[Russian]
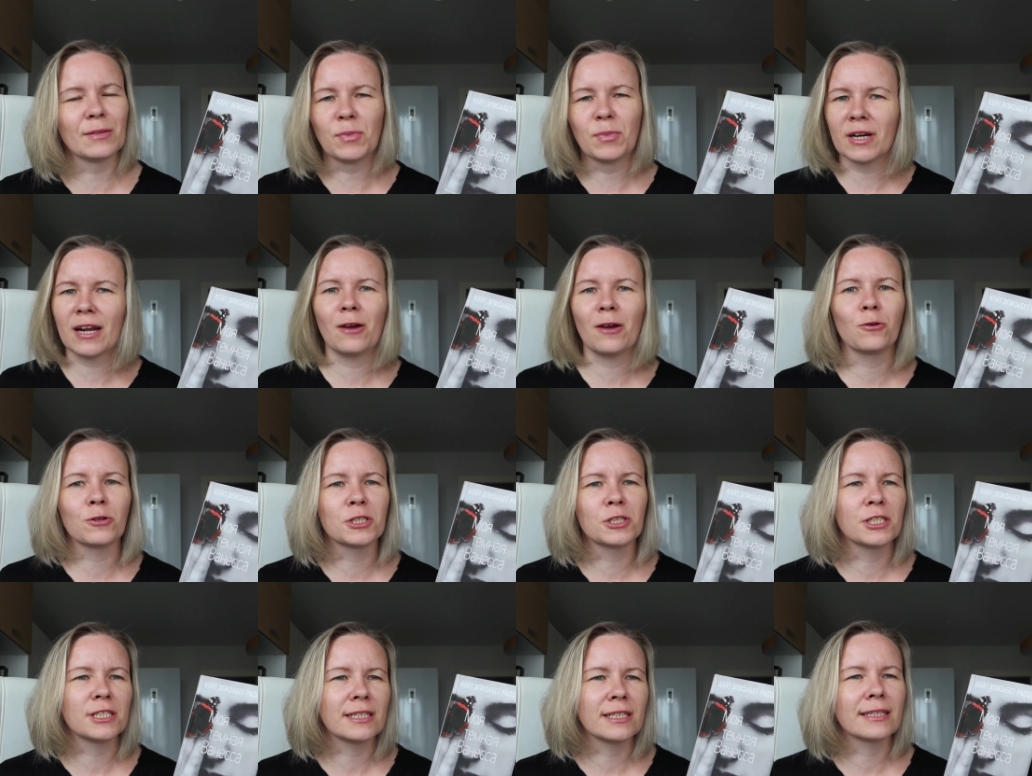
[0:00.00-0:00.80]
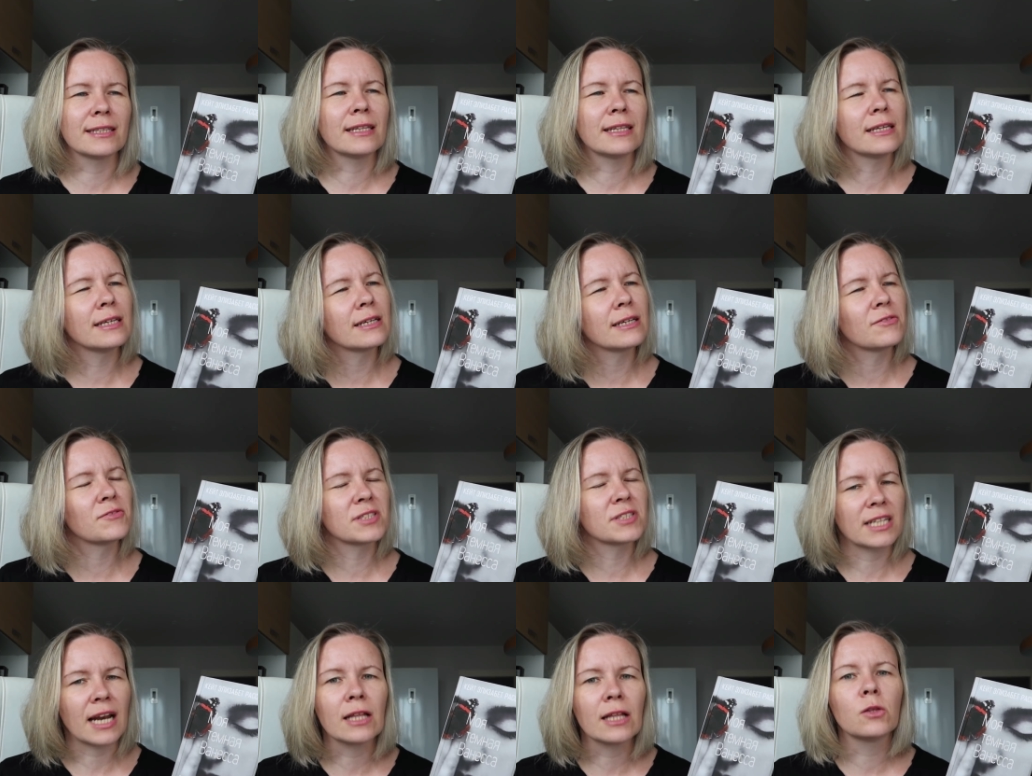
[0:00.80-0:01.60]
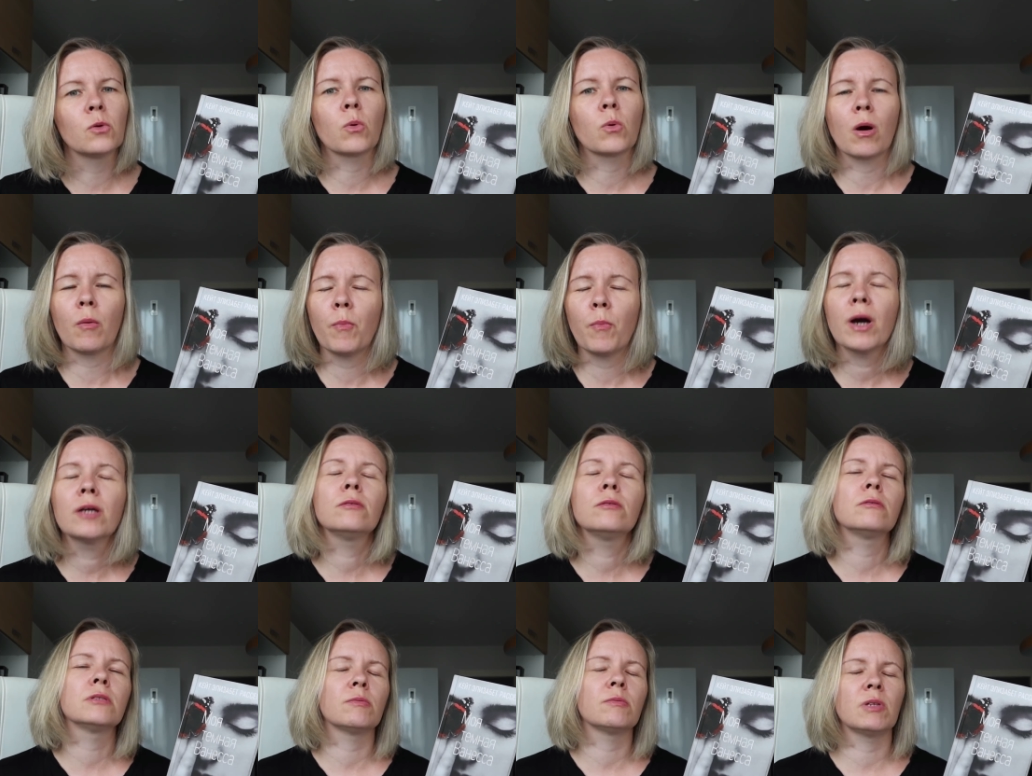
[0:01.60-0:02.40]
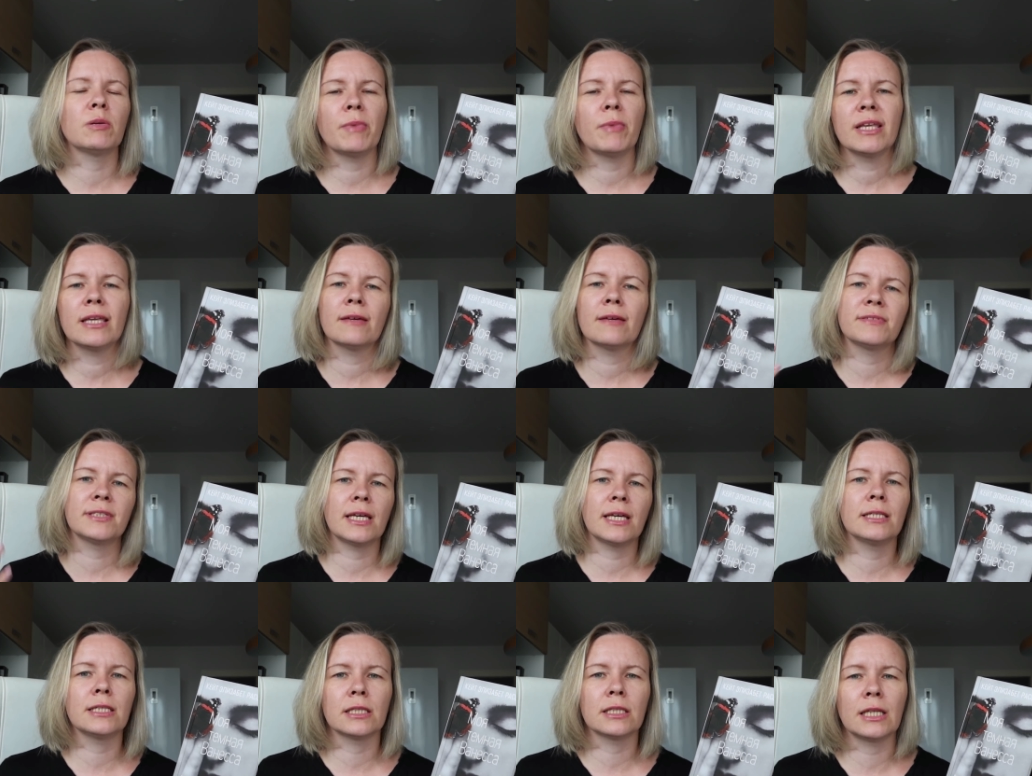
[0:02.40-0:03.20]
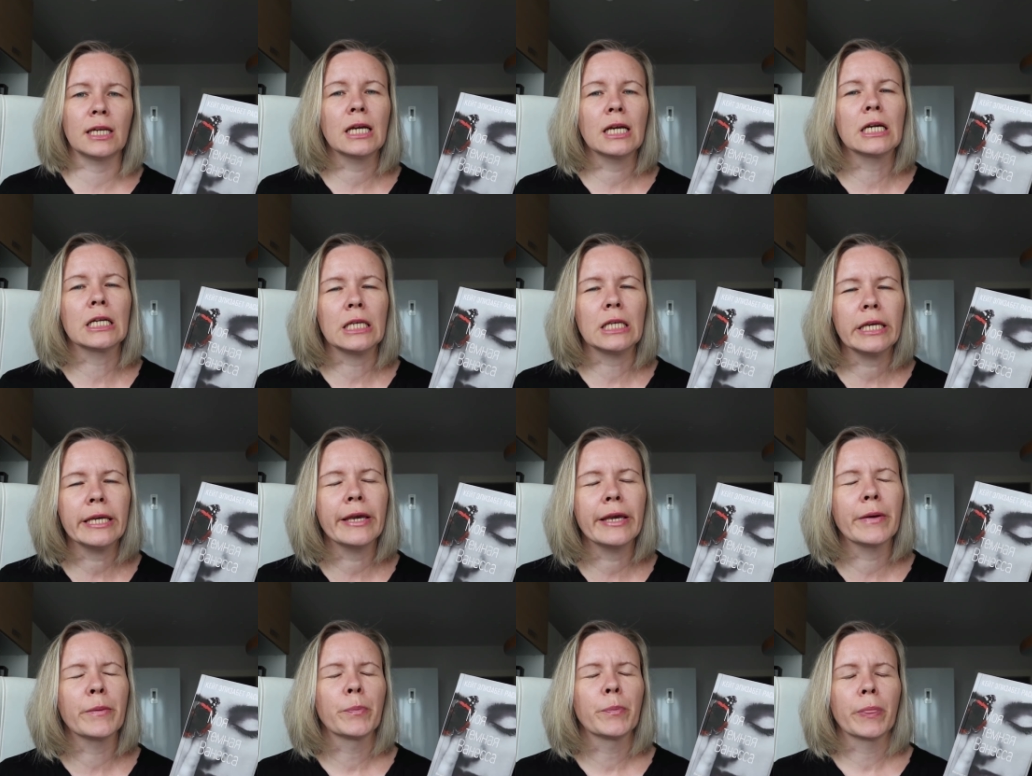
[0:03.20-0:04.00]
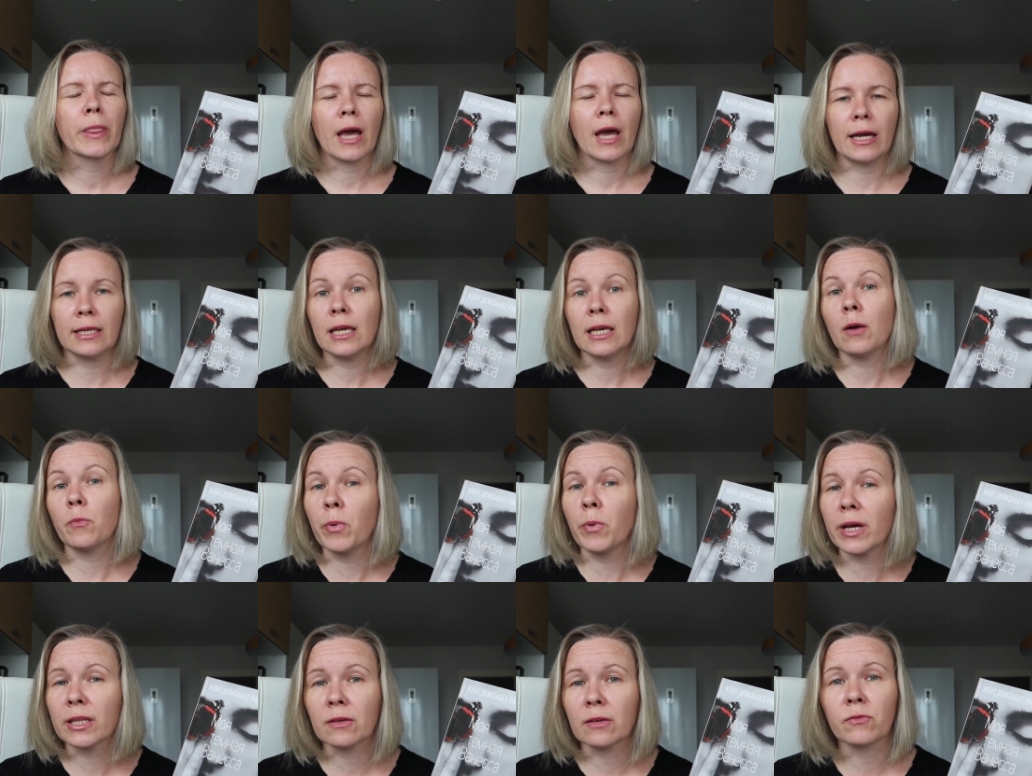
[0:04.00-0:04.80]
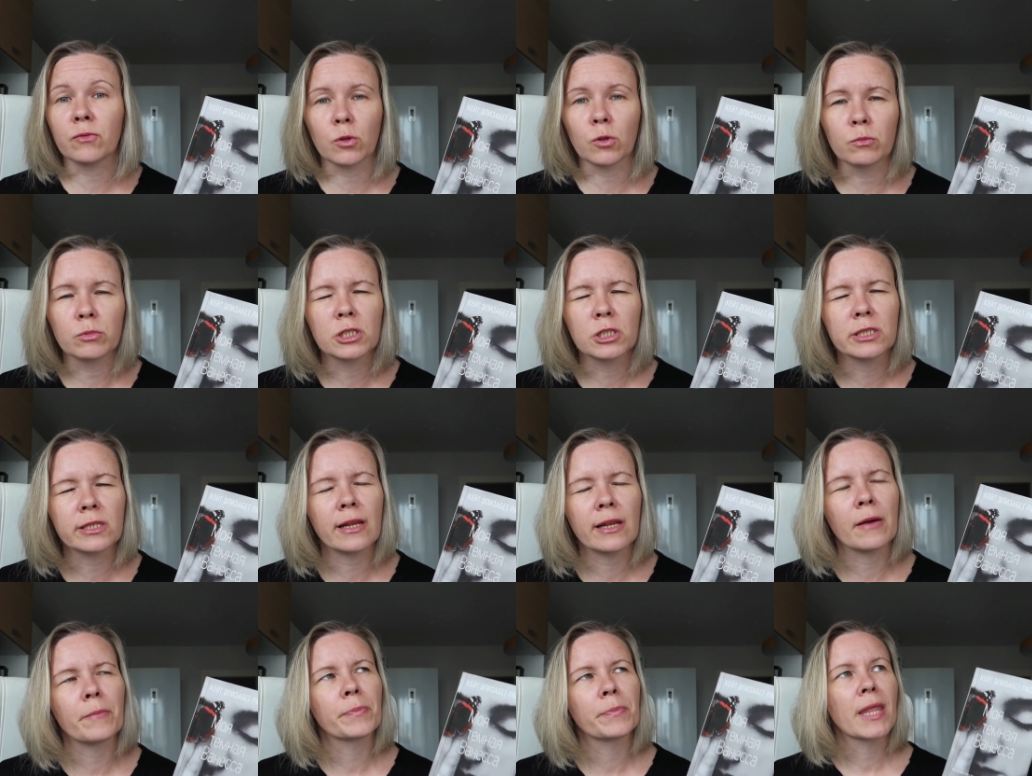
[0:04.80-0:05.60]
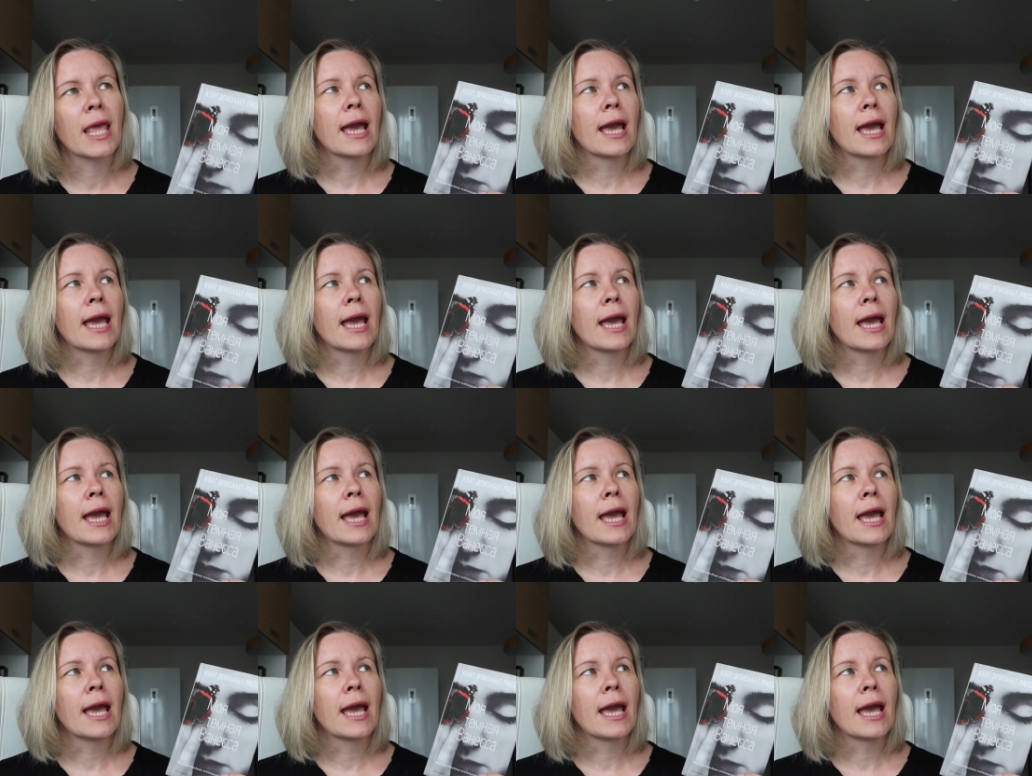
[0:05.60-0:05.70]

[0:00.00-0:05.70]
собираю очень их в странную компанию, тем не менее, все эти три книги, они об этом в том числе.